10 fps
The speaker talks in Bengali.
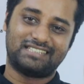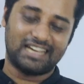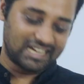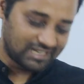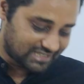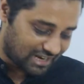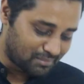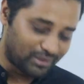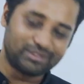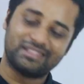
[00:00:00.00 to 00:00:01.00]
যে
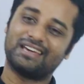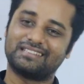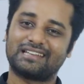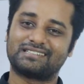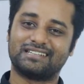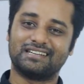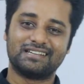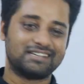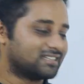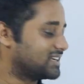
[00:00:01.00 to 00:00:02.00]
যানবাহন দিয়ে যাচ্ছে
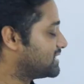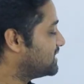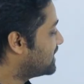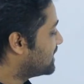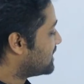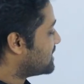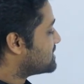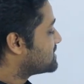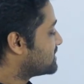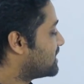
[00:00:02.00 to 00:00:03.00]
সেটা দিয়ে
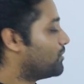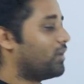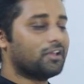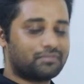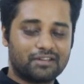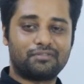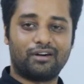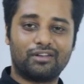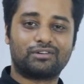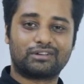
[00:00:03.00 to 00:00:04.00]
সে তার ওয়াইফকে
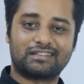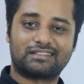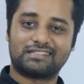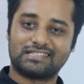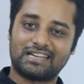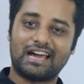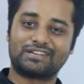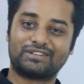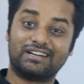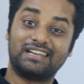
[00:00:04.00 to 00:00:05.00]
ফলো করতেছে যে সে
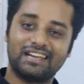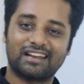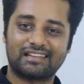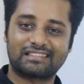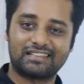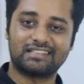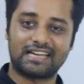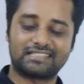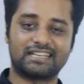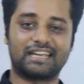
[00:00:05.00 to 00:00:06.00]
আসলে ঠিক রাস্তাতে
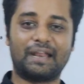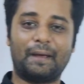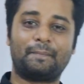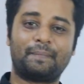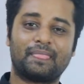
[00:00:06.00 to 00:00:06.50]
যাচ্ছে কিনা